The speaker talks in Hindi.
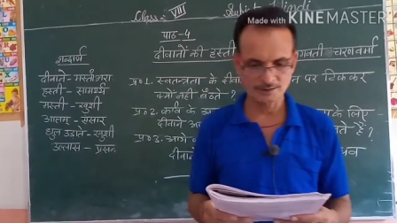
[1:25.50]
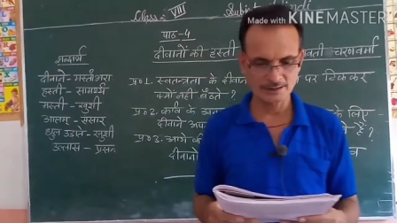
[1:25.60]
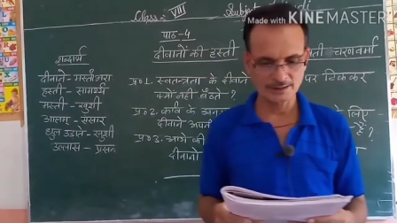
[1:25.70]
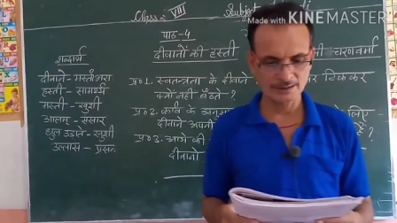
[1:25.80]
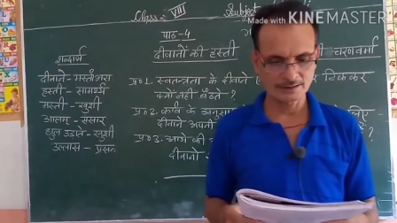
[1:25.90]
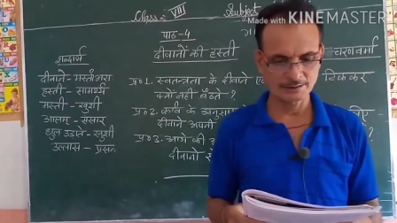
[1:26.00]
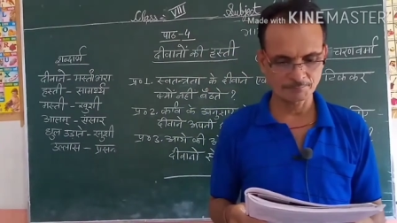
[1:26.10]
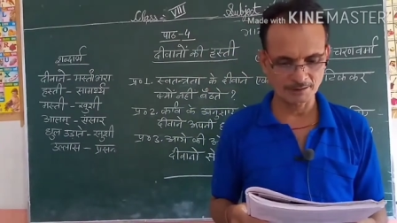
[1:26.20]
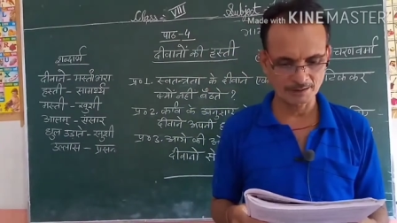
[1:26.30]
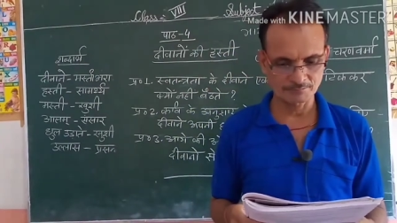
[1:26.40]
हैं ये
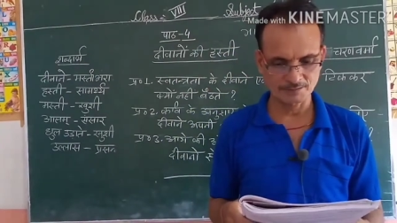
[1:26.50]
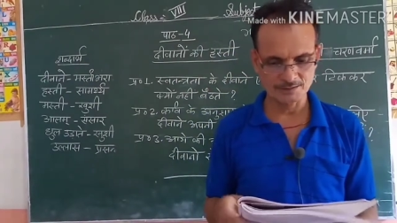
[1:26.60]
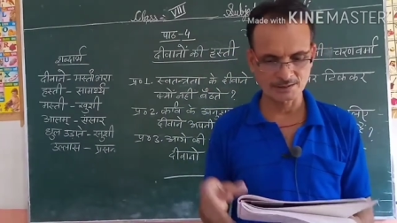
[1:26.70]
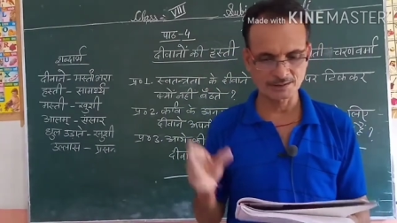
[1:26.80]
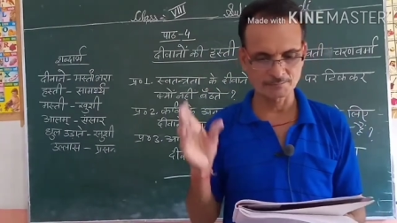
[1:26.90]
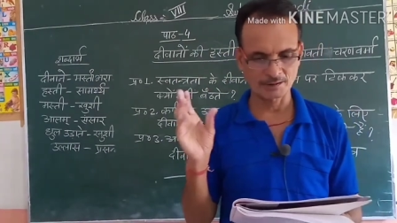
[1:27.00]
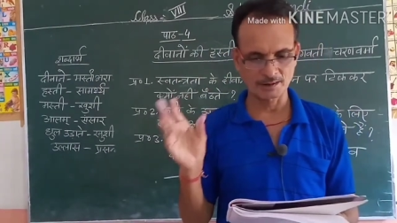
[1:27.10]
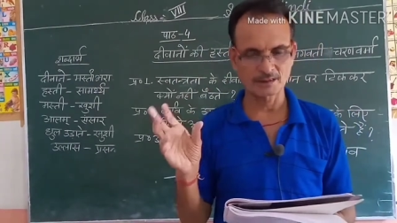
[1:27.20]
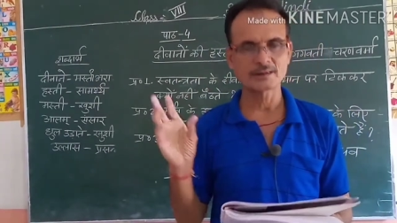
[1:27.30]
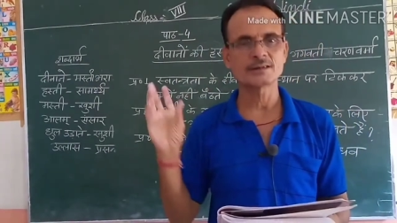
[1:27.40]
पाठ वसंत
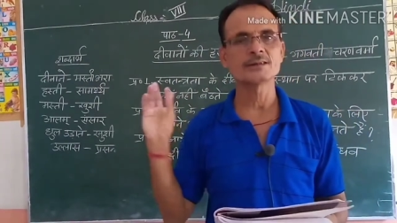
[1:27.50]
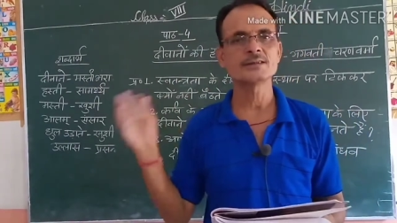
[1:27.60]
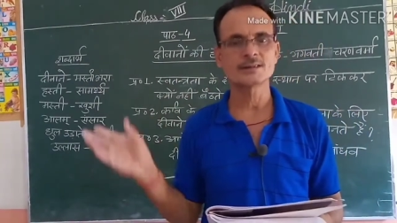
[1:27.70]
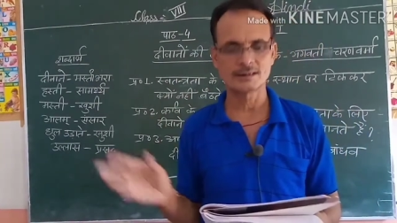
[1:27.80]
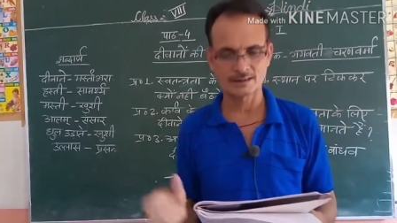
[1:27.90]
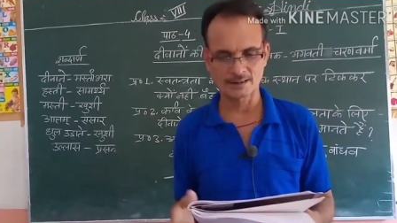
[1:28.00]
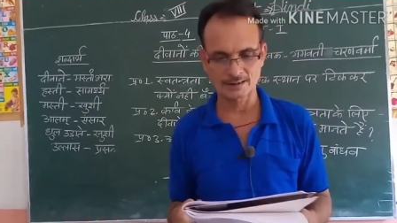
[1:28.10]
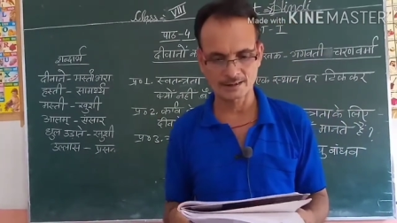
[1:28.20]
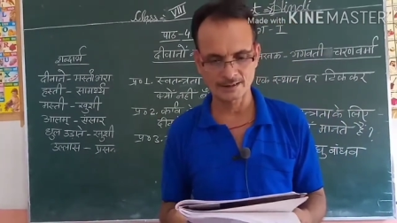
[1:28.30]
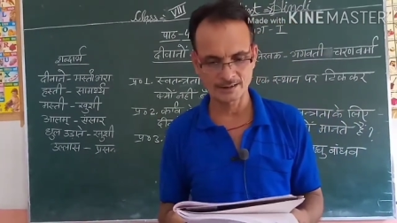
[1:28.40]
भाग तीन से लिया
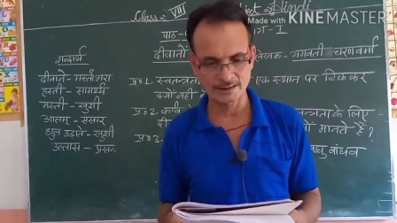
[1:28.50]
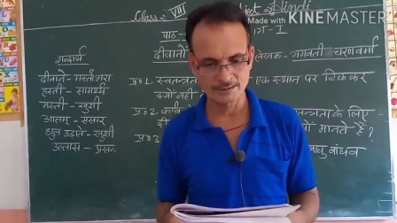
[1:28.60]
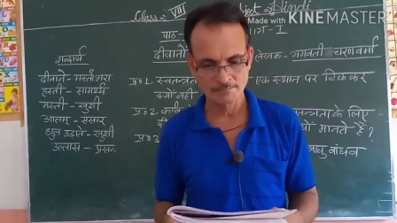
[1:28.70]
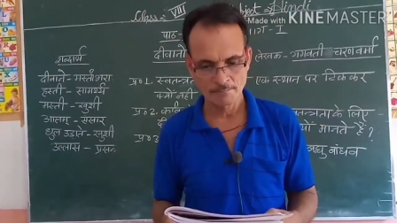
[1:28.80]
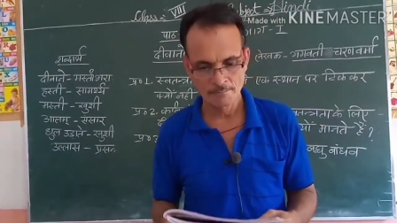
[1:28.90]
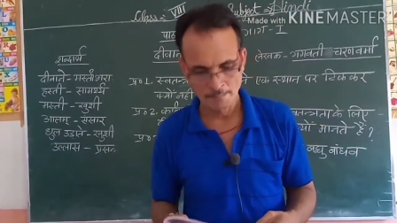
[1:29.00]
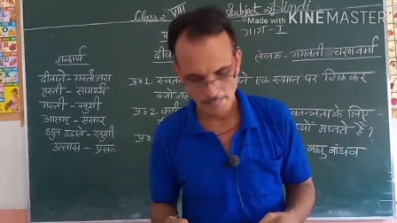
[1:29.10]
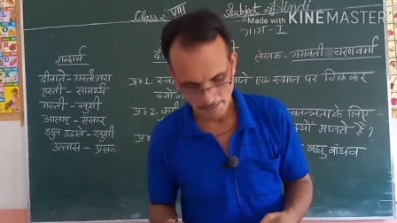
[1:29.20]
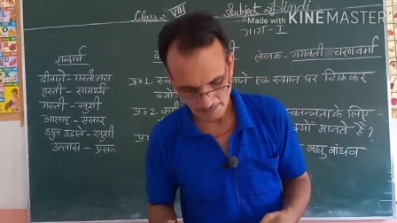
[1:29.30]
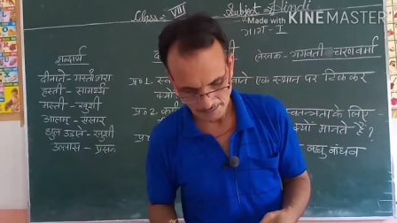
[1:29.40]
गया है
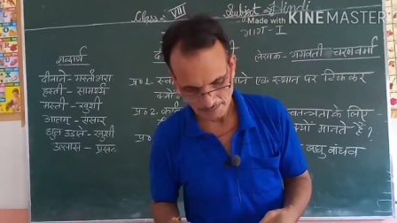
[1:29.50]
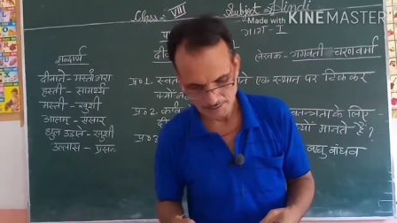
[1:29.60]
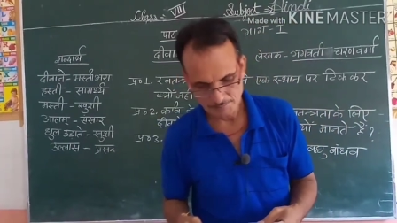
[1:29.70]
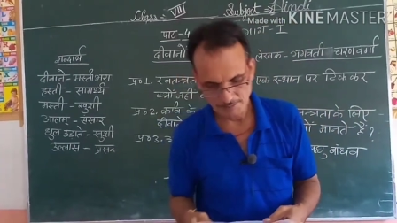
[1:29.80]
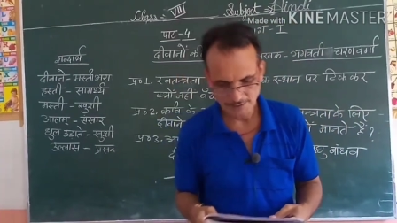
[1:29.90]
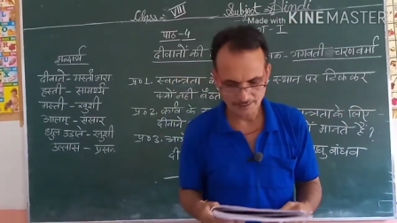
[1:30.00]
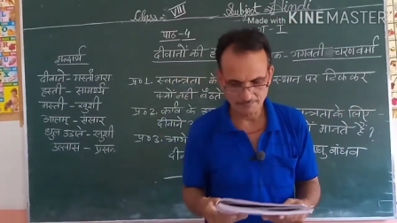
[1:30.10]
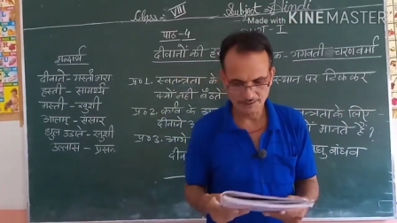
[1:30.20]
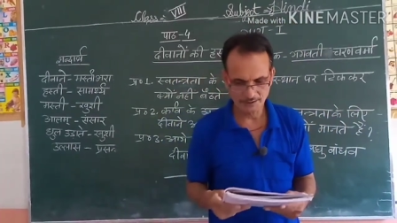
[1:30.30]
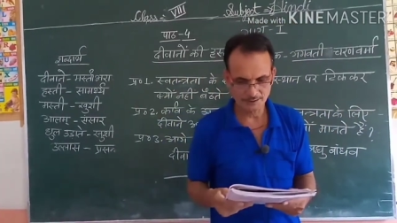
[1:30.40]
इसमें
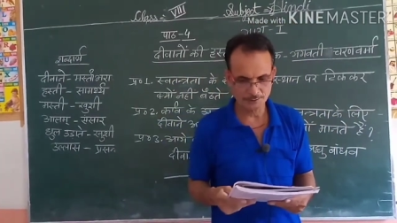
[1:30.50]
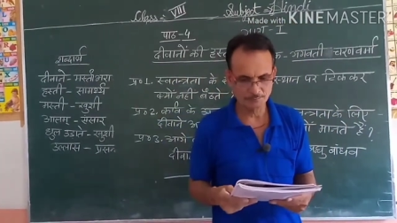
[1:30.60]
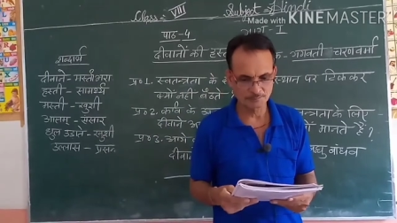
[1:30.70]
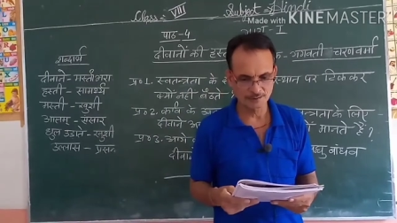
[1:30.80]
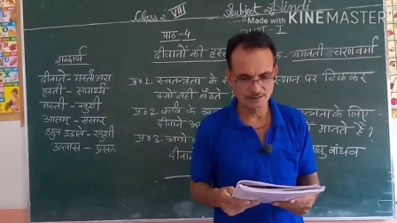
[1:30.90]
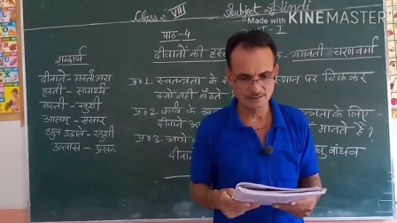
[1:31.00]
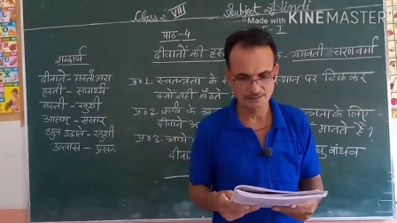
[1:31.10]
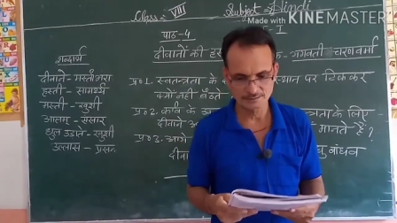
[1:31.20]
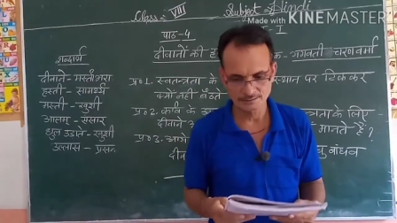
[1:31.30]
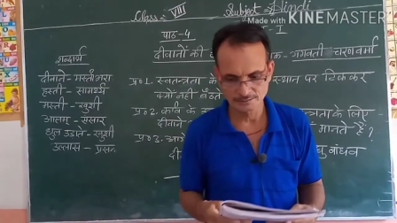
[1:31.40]
कविता के रूप
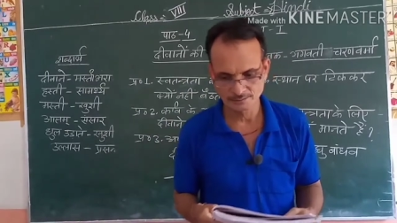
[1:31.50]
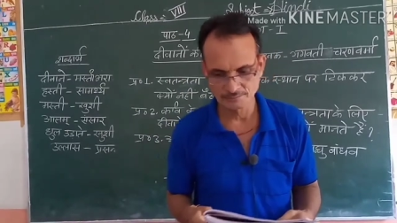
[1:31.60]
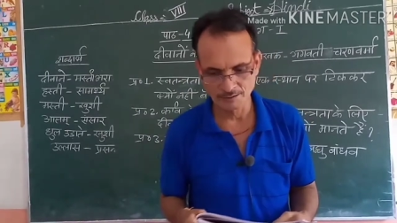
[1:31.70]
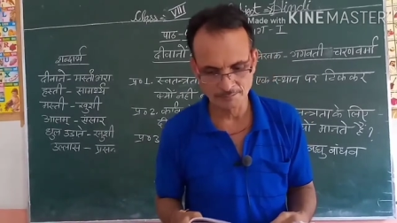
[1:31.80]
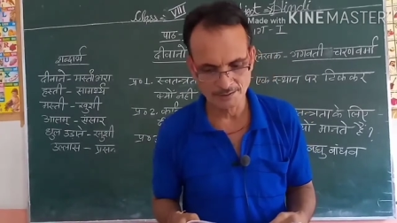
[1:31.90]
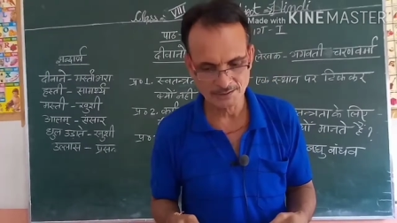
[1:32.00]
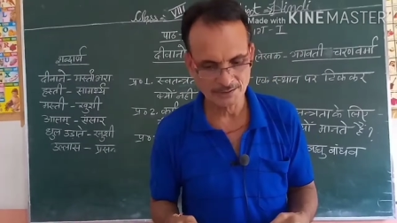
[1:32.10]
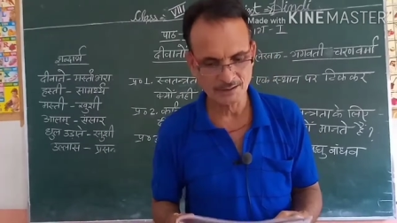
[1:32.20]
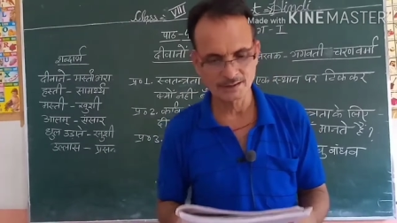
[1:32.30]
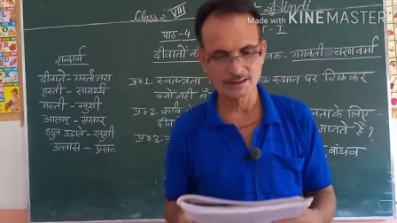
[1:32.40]
में वर्मा जी
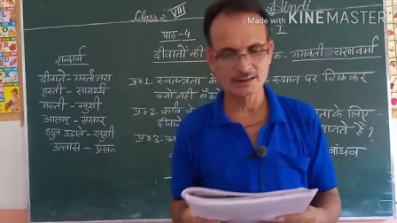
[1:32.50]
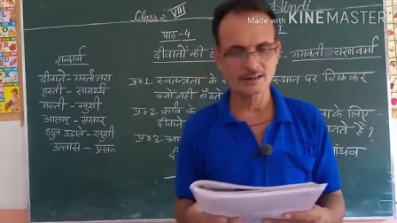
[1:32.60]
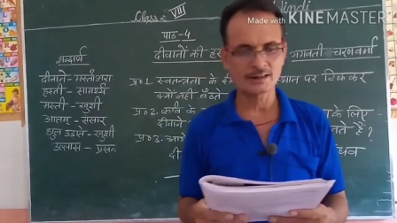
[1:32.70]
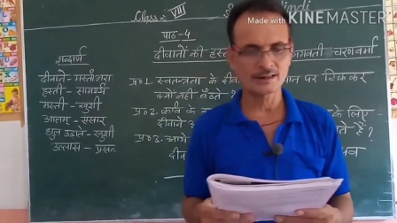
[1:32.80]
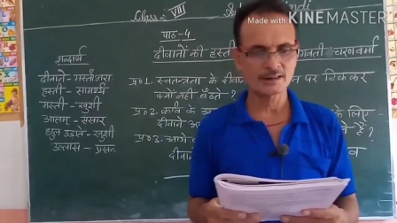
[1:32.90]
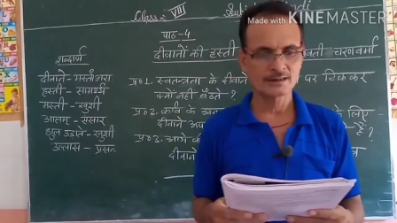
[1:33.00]
ने लिखा है